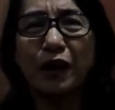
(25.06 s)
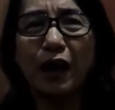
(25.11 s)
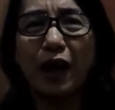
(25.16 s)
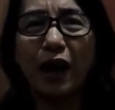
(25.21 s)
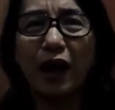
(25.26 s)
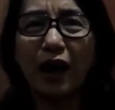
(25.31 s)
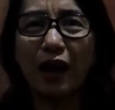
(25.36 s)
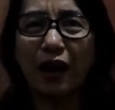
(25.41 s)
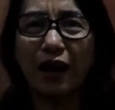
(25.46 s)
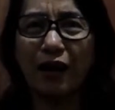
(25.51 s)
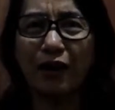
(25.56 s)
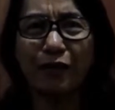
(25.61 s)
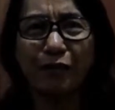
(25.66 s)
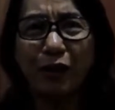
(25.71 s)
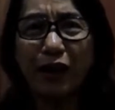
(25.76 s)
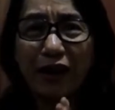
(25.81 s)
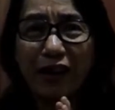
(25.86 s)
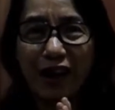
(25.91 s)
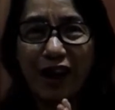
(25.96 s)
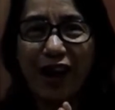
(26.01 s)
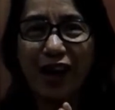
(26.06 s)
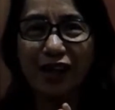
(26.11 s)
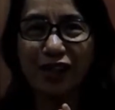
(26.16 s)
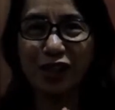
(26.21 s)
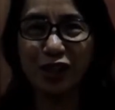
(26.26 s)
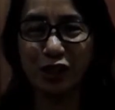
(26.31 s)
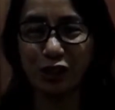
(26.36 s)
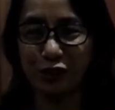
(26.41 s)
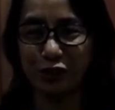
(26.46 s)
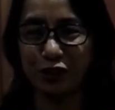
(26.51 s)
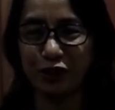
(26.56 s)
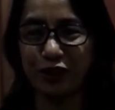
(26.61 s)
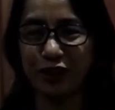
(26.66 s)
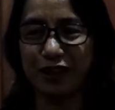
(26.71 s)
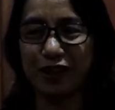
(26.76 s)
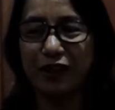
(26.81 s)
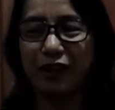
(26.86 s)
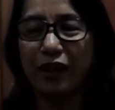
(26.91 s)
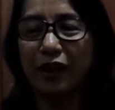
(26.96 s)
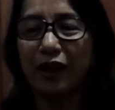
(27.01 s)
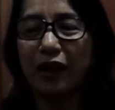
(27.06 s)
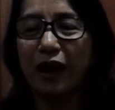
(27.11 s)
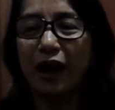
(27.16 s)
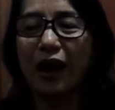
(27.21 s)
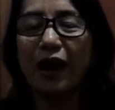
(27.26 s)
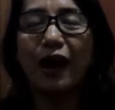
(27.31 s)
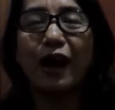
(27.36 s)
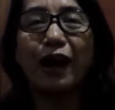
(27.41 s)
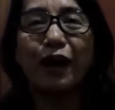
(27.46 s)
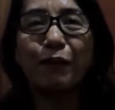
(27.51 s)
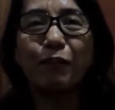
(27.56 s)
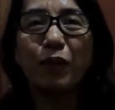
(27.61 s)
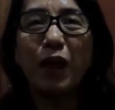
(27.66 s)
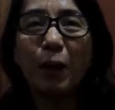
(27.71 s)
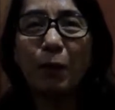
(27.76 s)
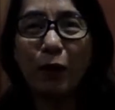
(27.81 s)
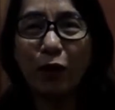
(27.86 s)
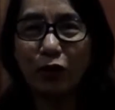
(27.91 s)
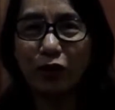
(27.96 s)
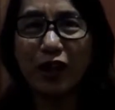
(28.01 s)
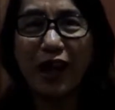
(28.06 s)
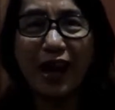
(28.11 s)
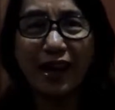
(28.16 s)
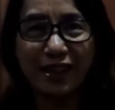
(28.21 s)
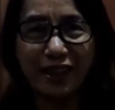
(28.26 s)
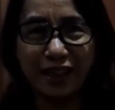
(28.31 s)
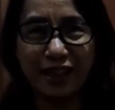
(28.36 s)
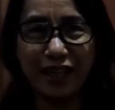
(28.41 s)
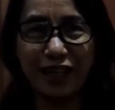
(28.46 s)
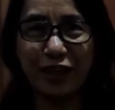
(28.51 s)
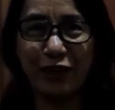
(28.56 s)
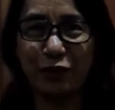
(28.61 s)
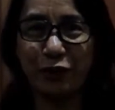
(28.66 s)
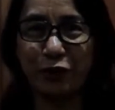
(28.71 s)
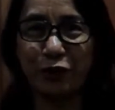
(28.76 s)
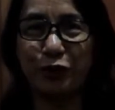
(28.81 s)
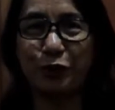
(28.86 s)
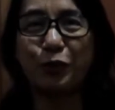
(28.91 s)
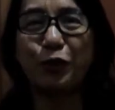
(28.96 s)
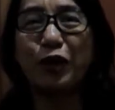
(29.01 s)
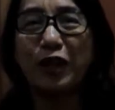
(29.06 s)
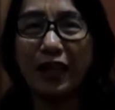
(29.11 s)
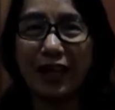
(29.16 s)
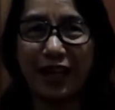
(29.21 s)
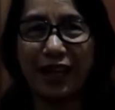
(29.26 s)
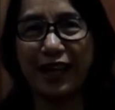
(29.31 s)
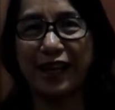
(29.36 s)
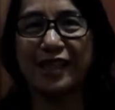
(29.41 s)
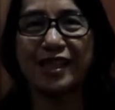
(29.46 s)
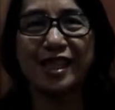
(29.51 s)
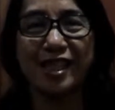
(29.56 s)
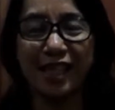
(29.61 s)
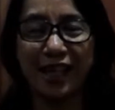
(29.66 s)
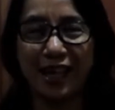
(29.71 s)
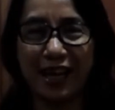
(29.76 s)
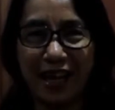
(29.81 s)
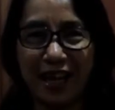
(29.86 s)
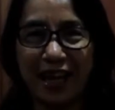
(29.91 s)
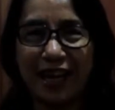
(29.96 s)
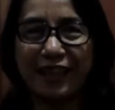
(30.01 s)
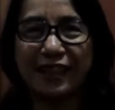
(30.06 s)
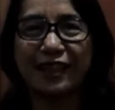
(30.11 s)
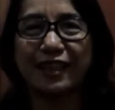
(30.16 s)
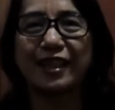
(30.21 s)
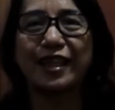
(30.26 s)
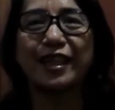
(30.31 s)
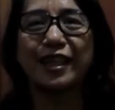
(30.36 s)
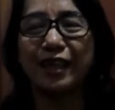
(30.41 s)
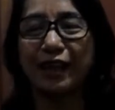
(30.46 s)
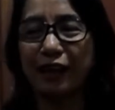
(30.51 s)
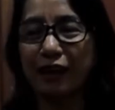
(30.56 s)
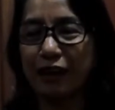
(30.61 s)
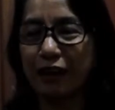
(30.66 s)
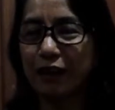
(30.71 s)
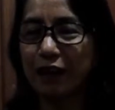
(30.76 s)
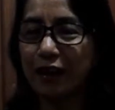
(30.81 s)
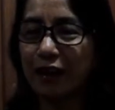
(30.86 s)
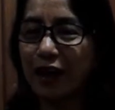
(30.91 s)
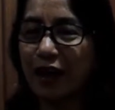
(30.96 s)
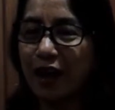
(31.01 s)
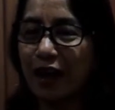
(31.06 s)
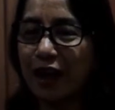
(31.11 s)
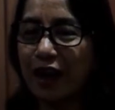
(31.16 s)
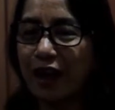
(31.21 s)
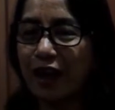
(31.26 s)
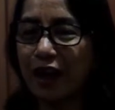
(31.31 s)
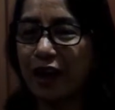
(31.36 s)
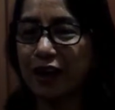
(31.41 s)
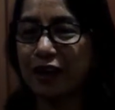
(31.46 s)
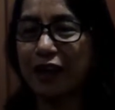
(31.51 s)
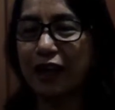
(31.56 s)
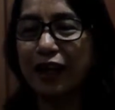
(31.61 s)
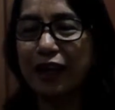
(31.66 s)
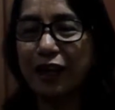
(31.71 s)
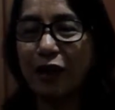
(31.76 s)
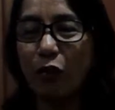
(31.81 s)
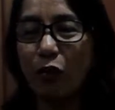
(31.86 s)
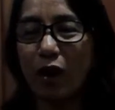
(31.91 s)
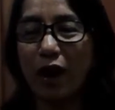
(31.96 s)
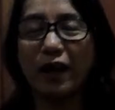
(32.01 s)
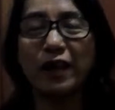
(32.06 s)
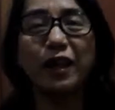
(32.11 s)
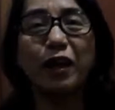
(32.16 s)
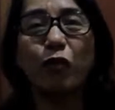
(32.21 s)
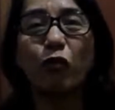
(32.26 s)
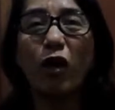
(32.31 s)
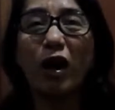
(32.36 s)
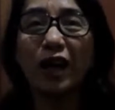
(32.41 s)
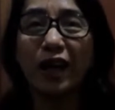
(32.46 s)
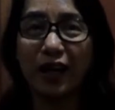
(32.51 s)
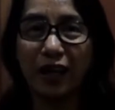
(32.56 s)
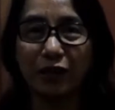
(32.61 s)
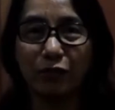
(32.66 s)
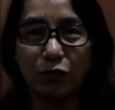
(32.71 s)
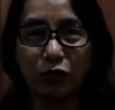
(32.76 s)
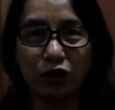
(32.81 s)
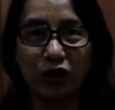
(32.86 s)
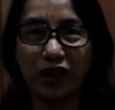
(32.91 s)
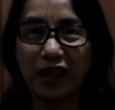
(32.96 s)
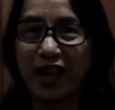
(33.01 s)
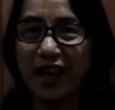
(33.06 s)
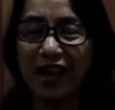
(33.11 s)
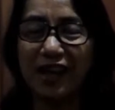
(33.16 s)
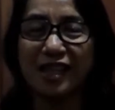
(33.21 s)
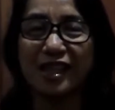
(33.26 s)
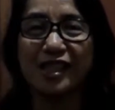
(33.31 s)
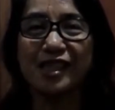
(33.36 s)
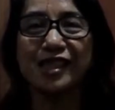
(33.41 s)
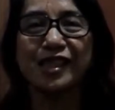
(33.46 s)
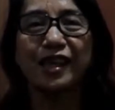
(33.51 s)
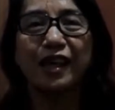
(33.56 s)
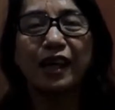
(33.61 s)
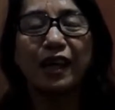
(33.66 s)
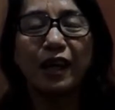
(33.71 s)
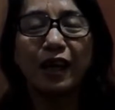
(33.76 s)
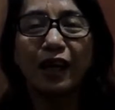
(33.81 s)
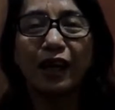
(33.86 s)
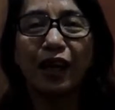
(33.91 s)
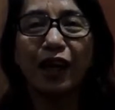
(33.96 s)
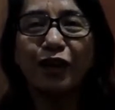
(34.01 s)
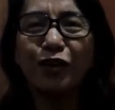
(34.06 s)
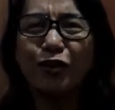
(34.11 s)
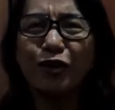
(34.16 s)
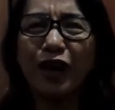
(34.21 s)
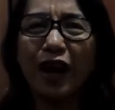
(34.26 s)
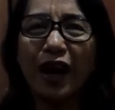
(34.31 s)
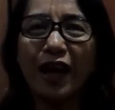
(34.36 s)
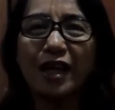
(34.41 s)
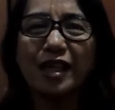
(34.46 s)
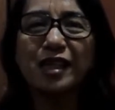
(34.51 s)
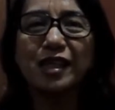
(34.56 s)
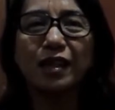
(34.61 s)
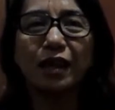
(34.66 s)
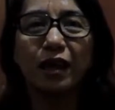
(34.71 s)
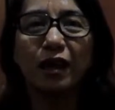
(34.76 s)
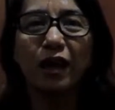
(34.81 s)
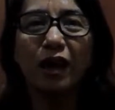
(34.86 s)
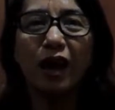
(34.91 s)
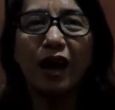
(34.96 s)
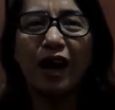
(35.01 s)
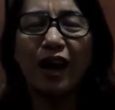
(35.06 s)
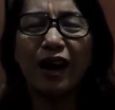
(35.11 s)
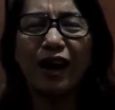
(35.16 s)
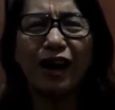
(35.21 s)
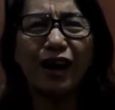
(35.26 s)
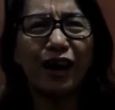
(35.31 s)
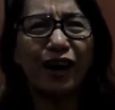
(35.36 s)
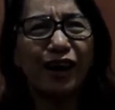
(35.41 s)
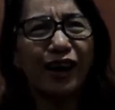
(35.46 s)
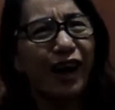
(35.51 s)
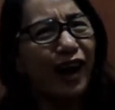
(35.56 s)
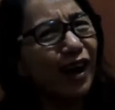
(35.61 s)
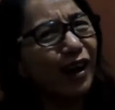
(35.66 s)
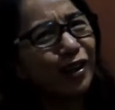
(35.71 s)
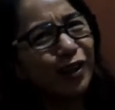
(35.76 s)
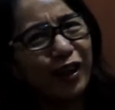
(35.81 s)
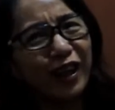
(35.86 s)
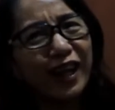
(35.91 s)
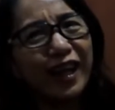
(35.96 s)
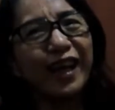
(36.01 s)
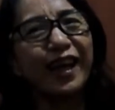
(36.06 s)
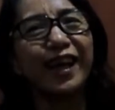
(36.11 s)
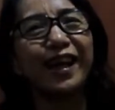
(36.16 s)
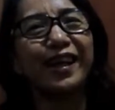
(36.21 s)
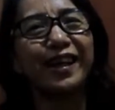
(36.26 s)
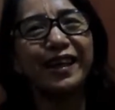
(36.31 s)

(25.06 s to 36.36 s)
uh, my reaction uh, about the Ateneo bullying incident uh, na ginawa ni Joaquin Montes. Ngayon guys, uh, actually,